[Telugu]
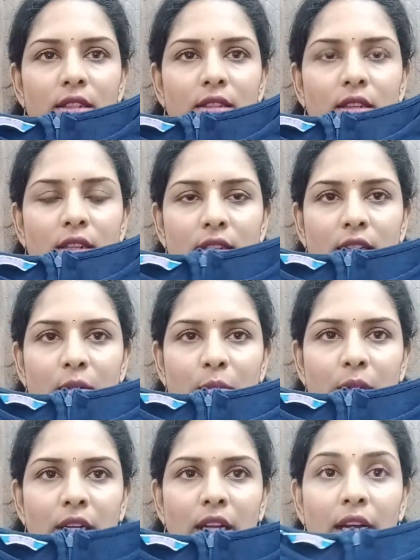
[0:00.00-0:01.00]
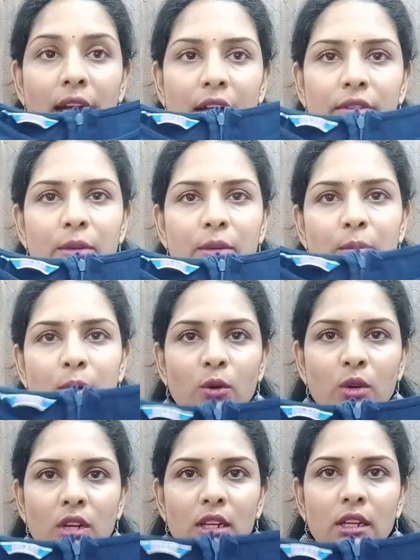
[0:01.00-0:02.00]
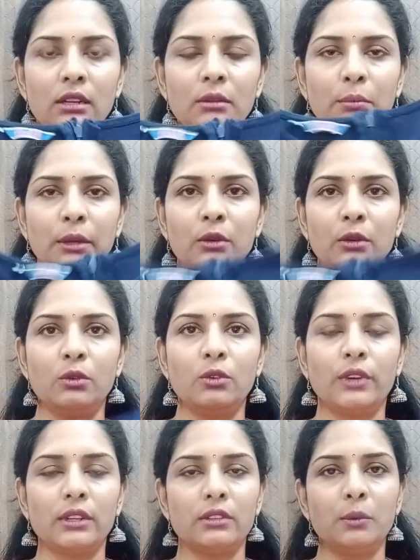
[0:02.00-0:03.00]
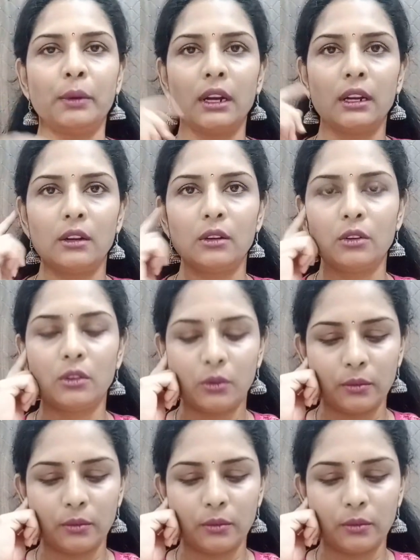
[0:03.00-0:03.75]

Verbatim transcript: డ్రెస్ అనమాట నావీ బ్లూ కలర్ మీరు ఫస్ట్ పార్ట్లో